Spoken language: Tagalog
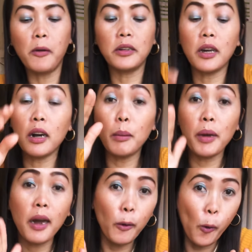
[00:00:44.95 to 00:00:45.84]

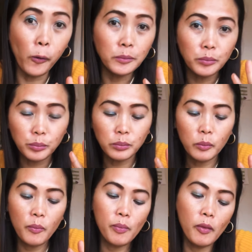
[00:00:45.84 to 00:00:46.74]
Nagkakamay ako.
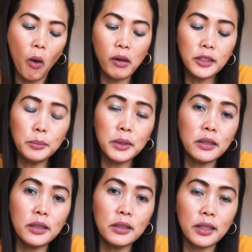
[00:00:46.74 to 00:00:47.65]
Kasi mas
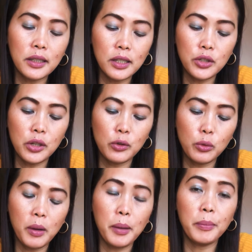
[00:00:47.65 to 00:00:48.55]
nag-enjoy ako
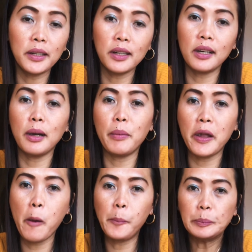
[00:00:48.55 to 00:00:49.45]
kumain pag
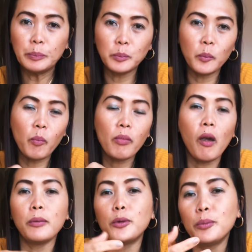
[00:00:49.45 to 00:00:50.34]
nakakamay.
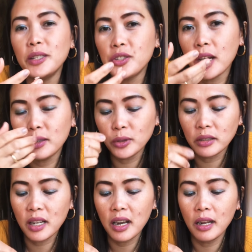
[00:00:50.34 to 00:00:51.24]
Provinciano
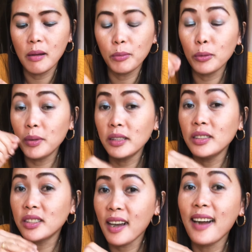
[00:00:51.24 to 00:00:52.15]
style.
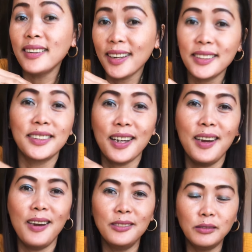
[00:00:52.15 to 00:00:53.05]
Provinciana
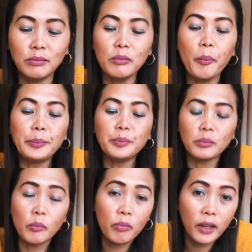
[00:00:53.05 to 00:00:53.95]
style.
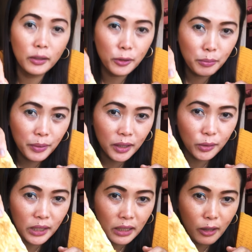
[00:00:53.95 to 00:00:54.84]
Ito yung
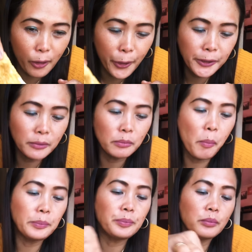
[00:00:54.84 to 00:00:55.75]
pritong itlog.
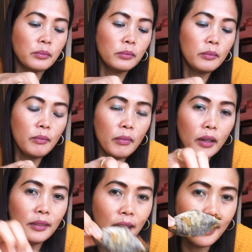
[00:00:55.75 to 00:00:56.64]

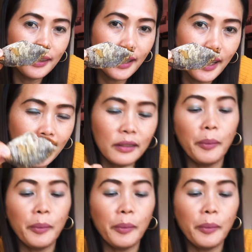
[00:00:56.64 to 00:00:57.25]
Danggit.